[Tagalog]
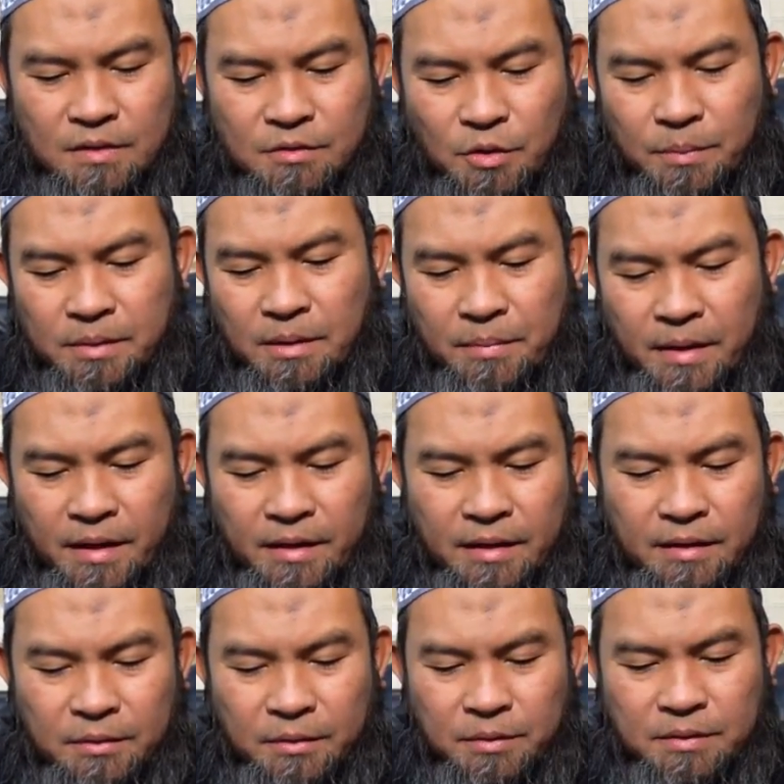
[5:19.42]
So,
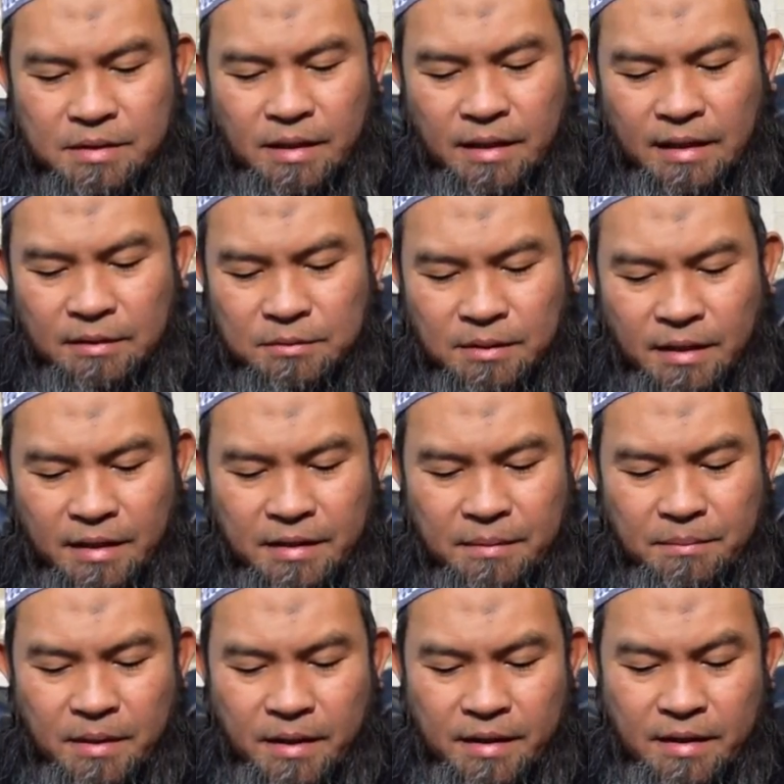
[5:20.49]
sabihin, ito yung Janatun
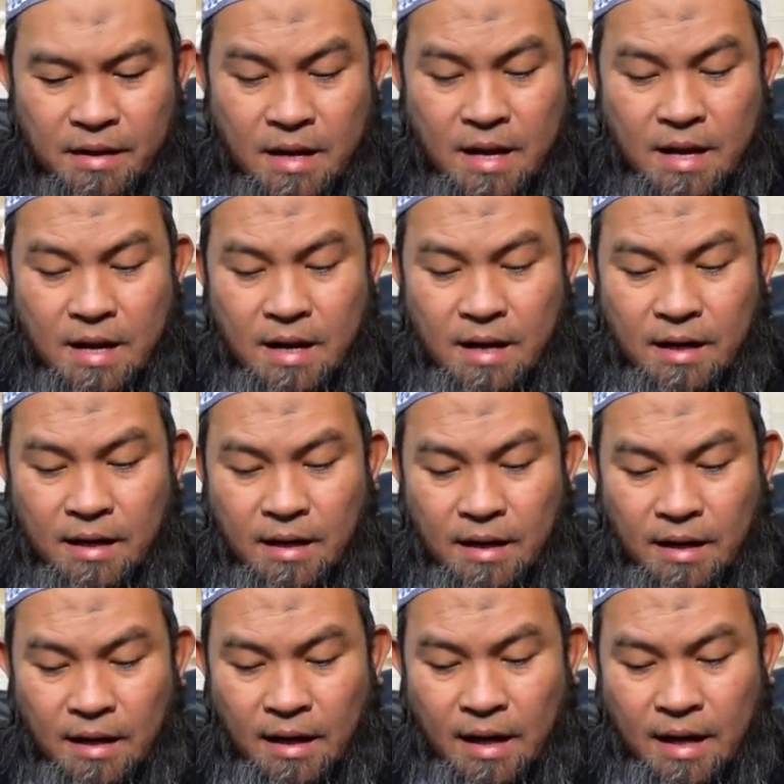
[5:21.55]
Naim ay
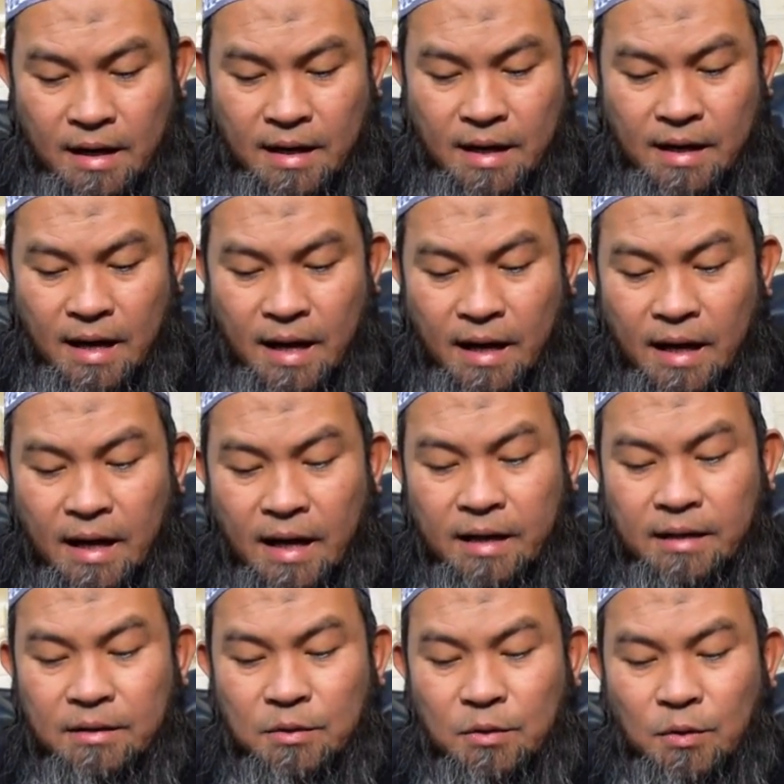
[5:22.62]

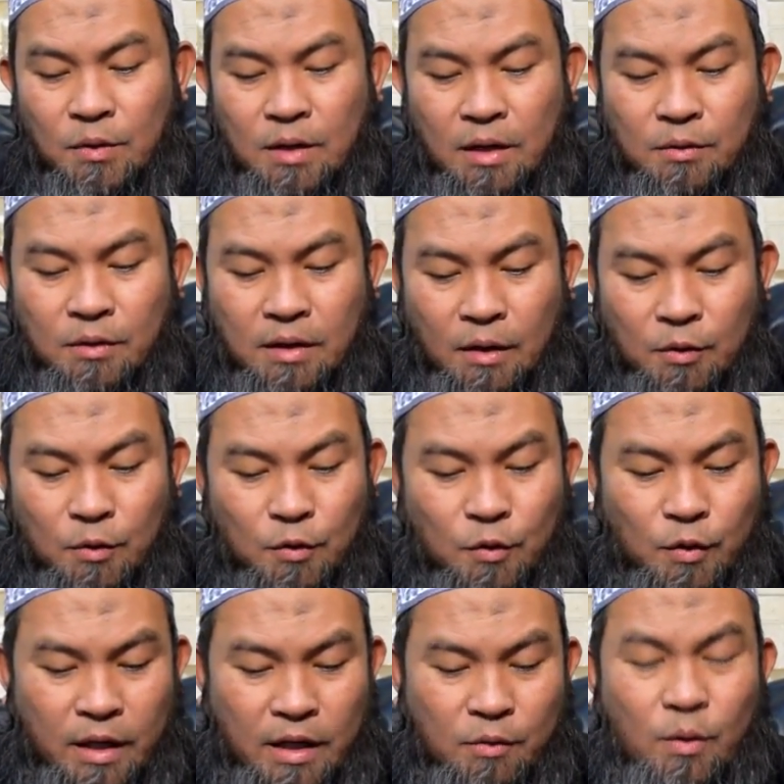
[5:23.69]
kagalakan o
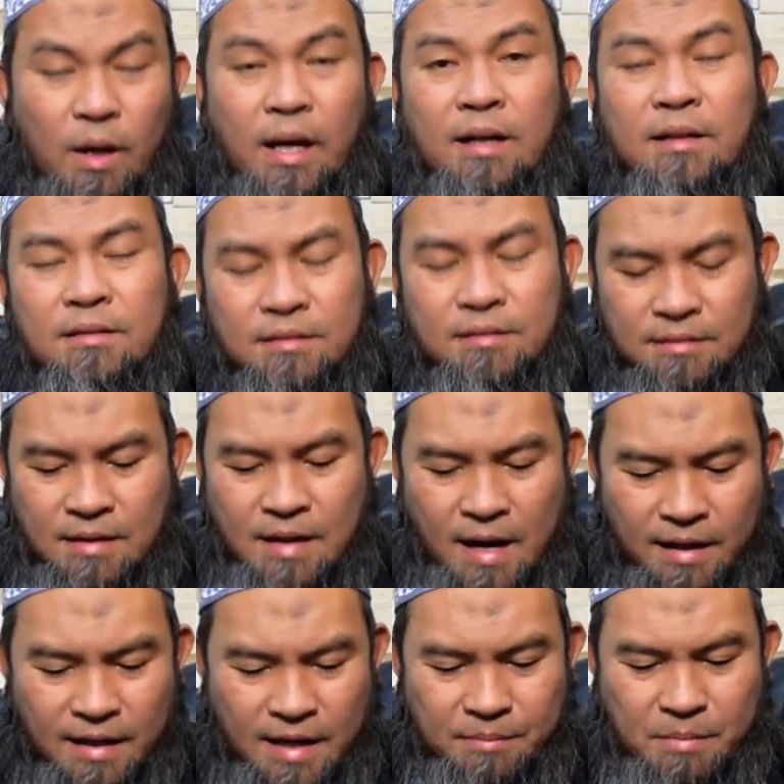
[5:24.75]
kaluguran walang
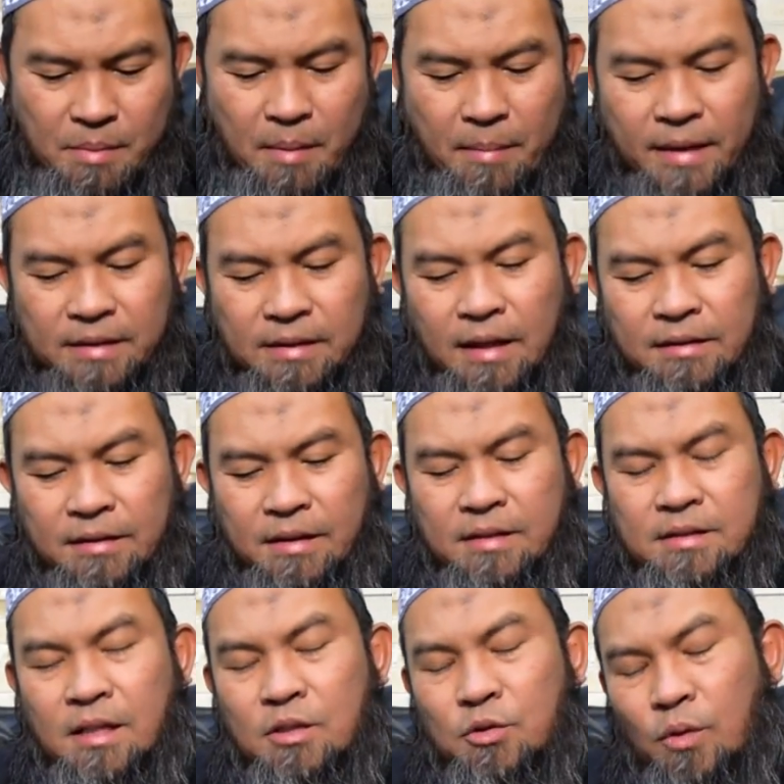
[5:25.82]
hanggan. Mababasa natin
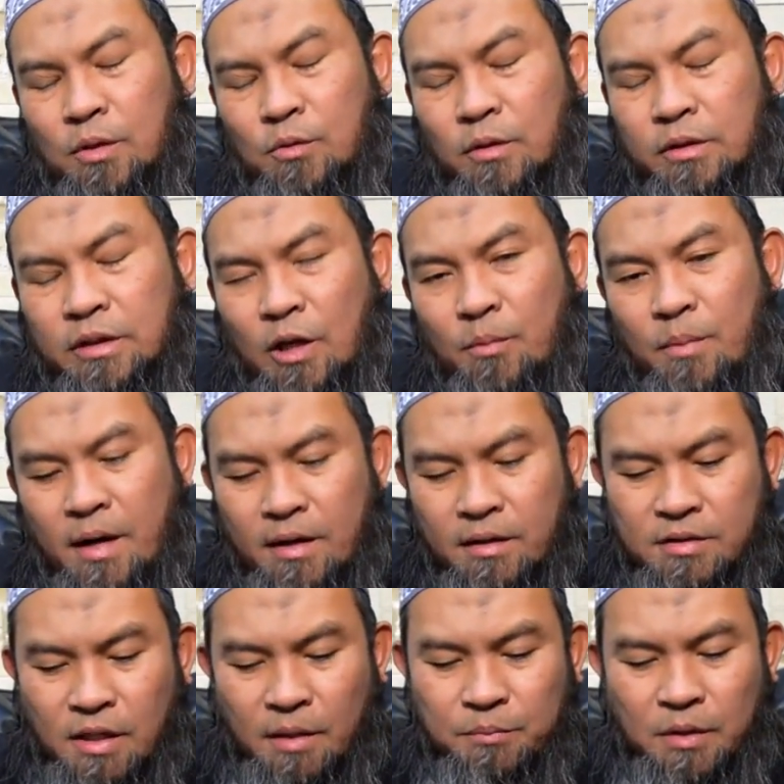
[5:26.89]
yan sa Surah
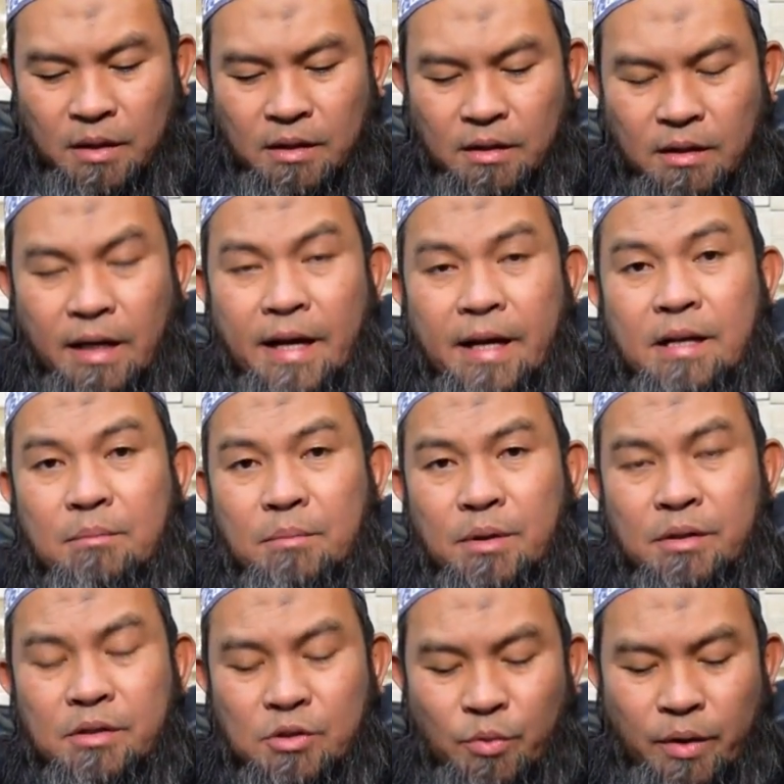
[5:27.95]
Al-Tawbah, chapter 9,
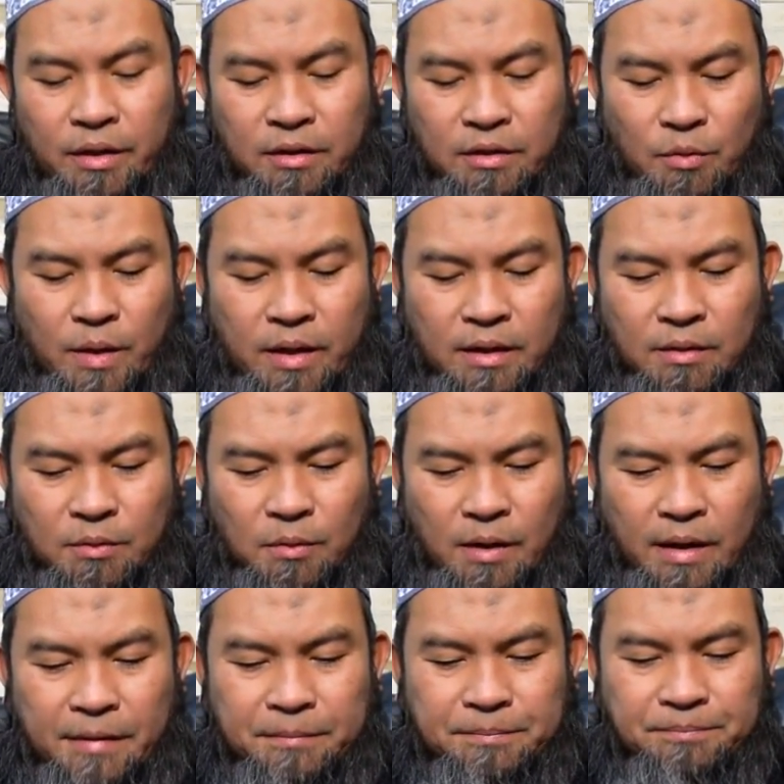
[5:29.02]
verse 21 ng
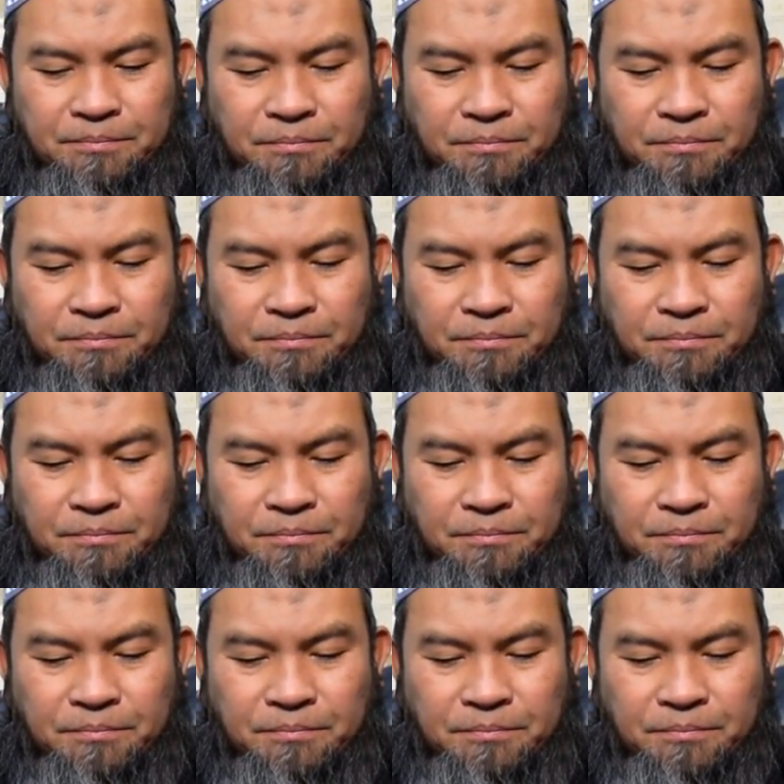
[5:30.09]
Quran.